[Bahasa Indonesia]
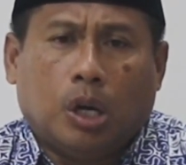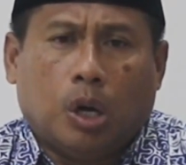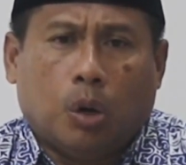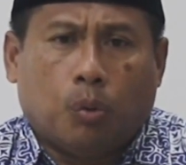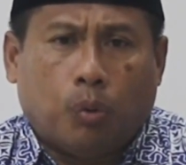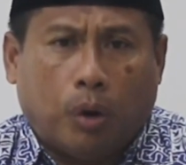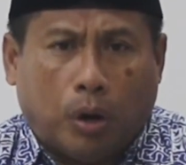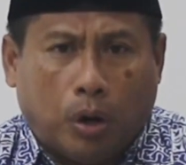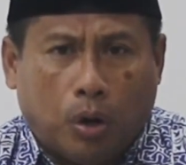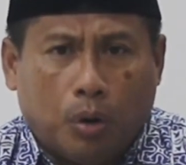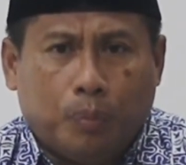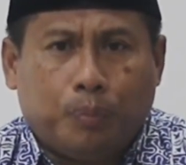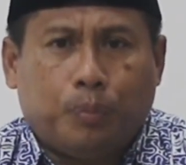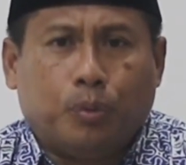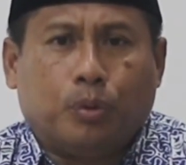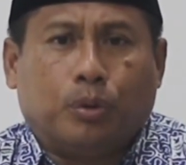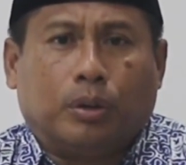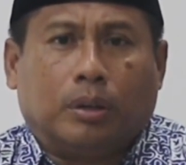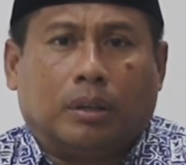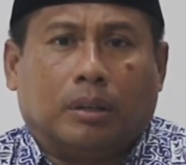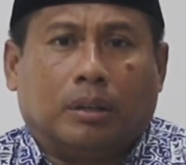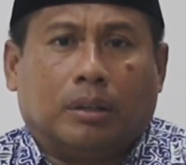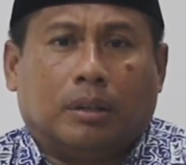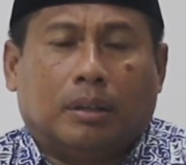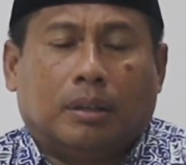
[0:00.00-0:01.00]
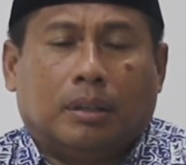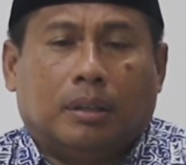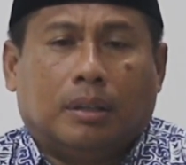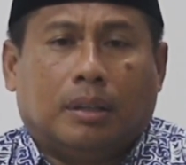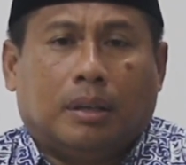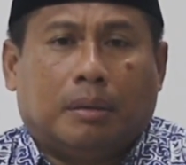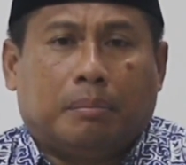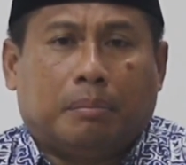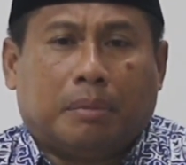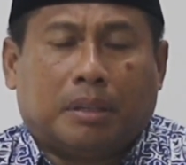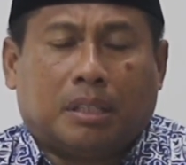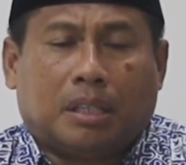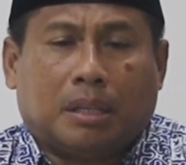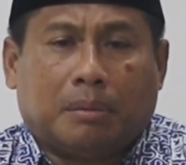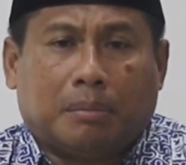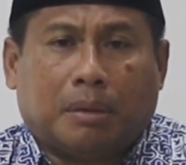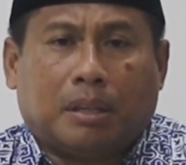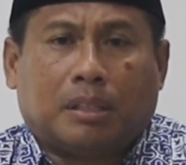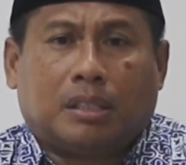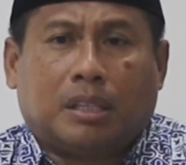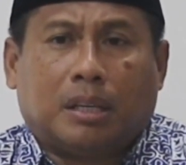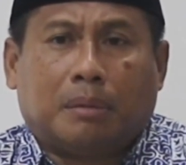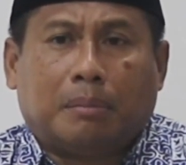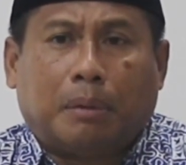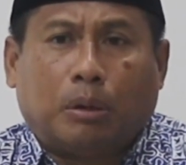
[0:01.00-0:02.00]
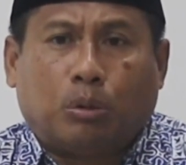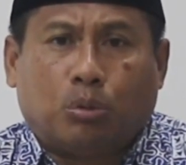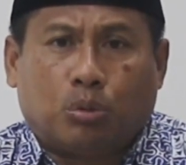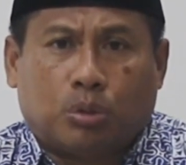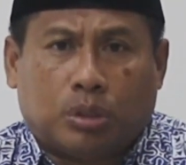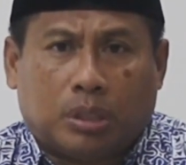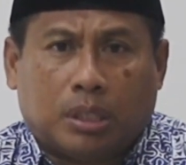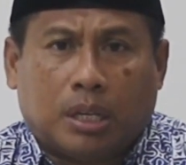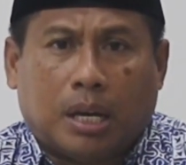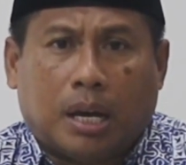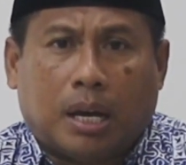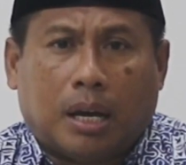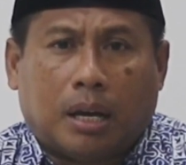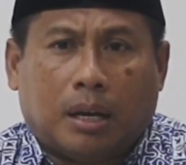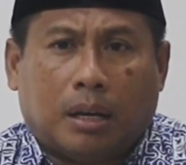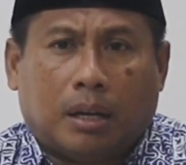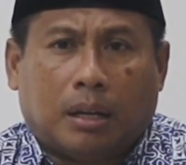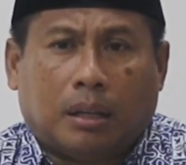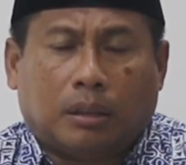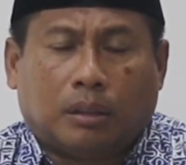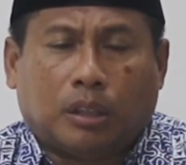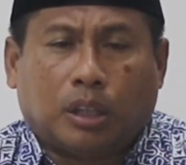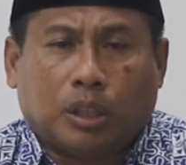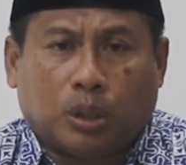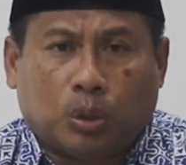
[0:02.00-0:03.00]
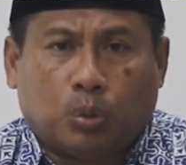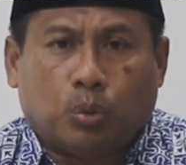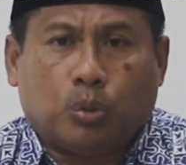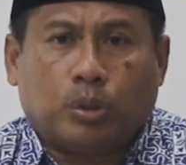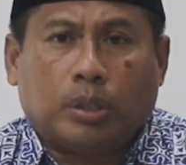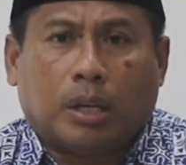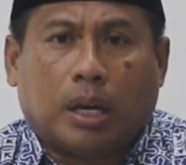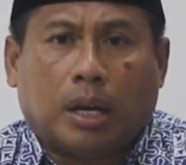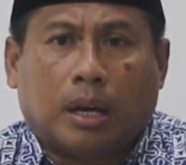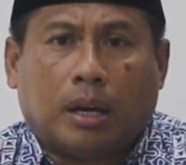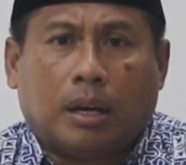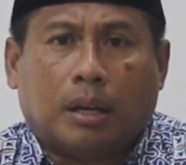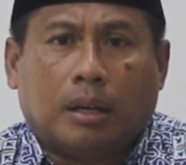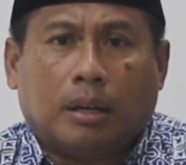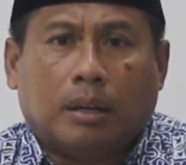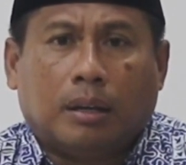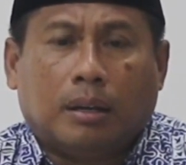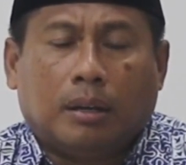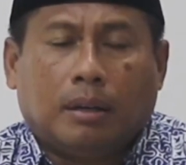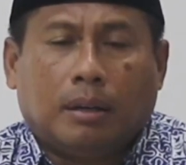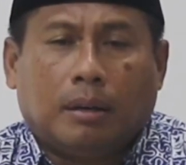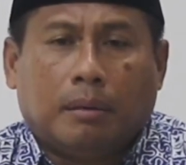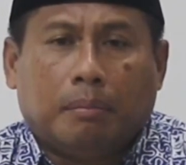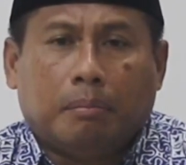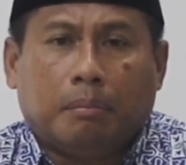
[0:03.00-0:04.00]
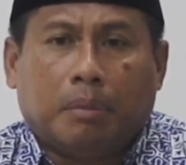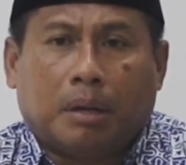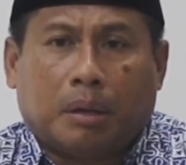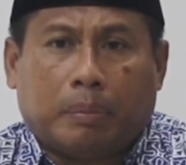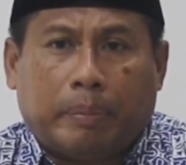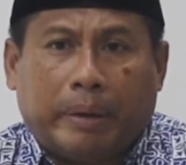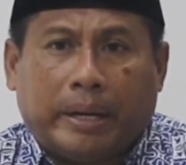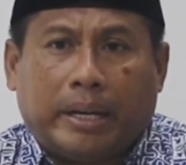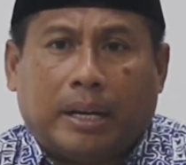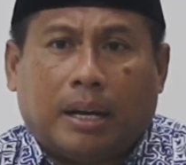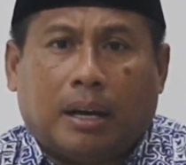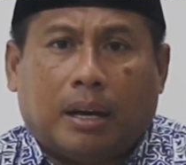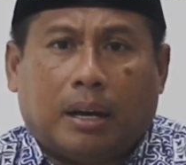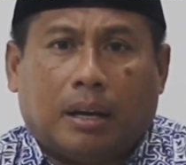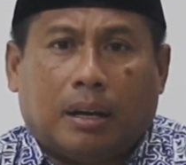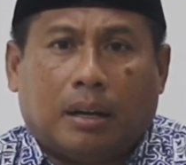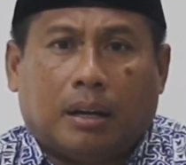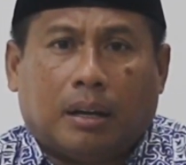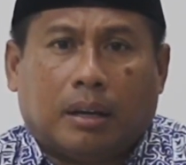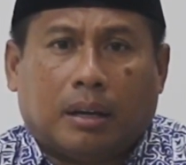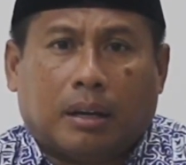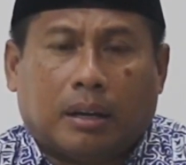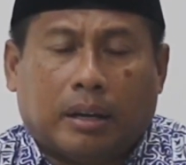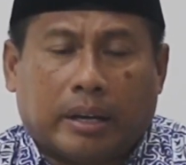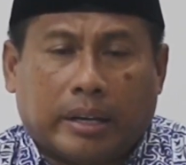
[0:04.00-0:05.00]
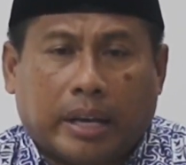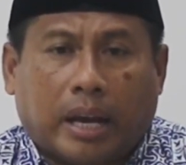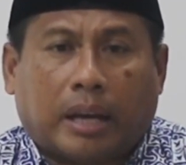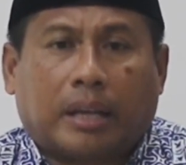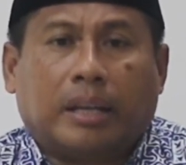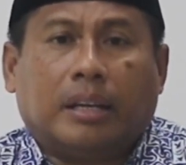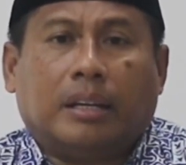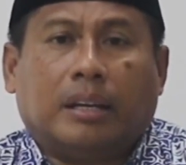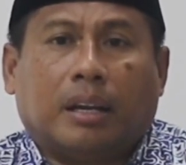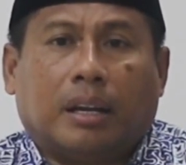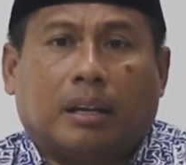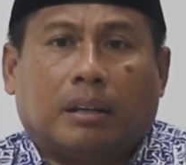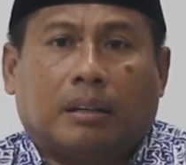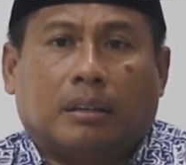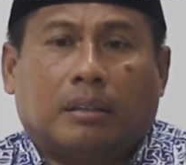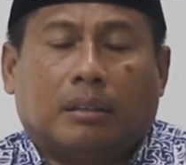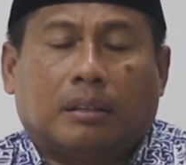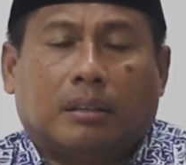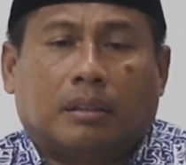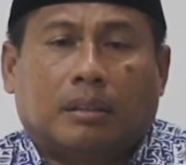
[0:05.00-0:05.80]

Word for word: walaupun masing-masing manusia tentunya berbeda keyakinan.